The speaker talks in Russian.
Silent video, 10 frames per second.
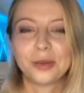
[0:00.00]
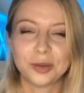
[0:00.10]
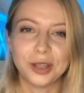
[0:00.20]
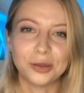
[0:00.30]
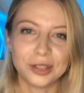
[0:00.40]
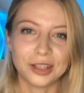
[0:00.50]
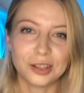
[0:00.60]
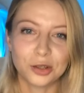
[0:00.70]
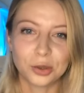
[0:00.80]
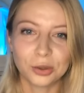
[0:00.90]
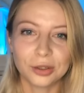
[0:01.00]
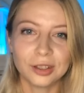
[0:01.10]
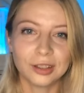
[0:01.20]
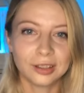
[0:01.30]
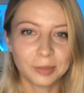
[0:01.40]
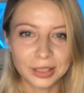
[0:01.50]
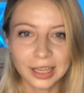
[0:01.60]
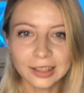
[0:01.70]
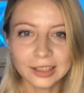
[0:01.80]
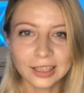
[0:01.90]
В общем, я, друзья, надеюсь, что
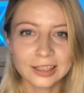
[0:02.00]
понятно.